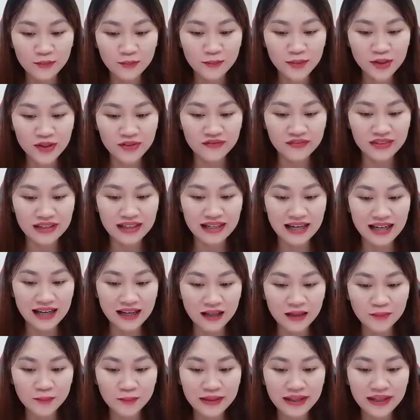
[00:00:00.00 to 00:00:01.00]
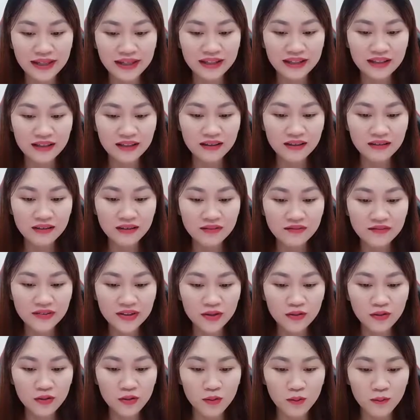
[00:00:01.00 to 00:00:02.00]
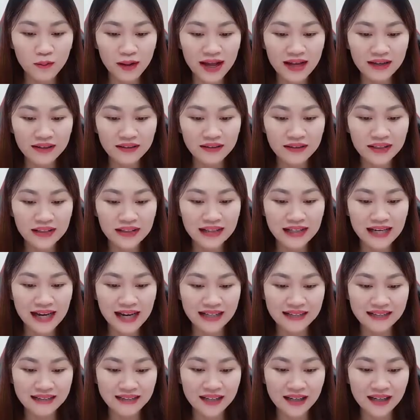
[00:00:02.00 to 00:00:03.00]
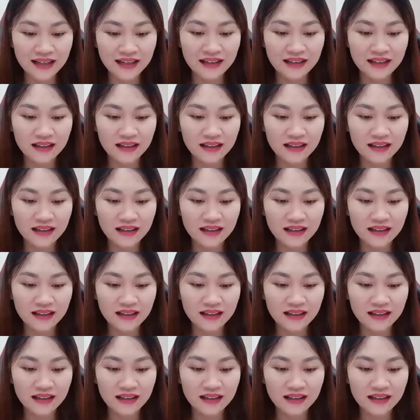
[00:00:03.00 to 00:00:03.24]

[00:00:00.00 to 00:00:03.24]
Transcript: Bởi vì là hấp lên, hương vị khổ qua cực kỳ thanh tân,